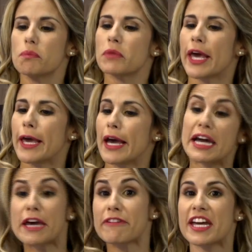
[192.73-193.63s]
Eh, ¿A
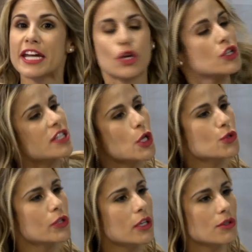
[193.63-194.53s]
qué viene a los Estados
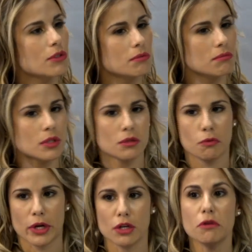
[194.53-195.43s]
Unidos? Y yo,
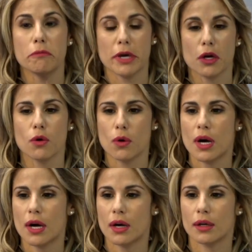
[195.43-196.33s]
bueno, vengo
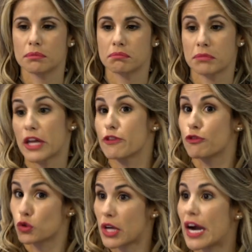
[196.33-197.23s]
a
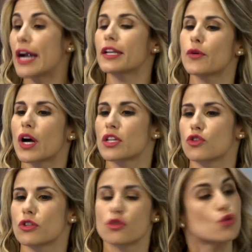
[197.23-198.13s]
disfrutar de
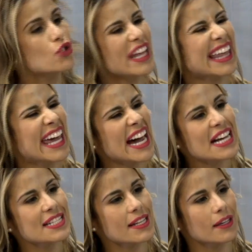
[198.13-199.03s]
vacaciones. ¿Usted qué
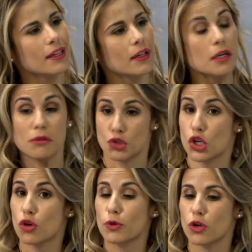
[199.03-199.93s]
hace? Sí,
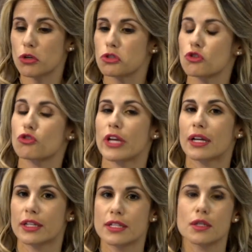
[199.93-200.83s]
cómo no, yo soy
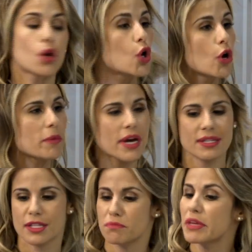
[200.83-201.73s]
actriz de Colombia,
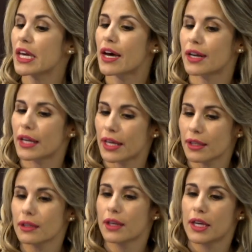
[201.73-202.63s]
este es mi
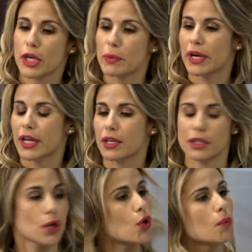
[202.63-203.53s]
carnet que me
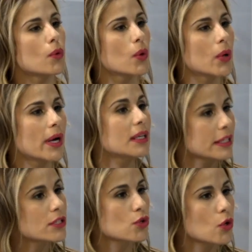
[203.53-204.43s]
acredita como
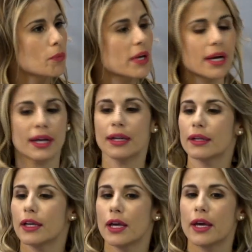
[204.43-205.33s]
actriz colombiana.
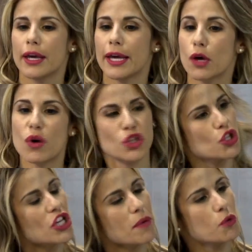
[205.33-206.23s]
Eh, ¿Cuánto
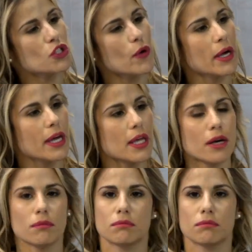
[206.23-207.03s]
tiempo se va a quedar?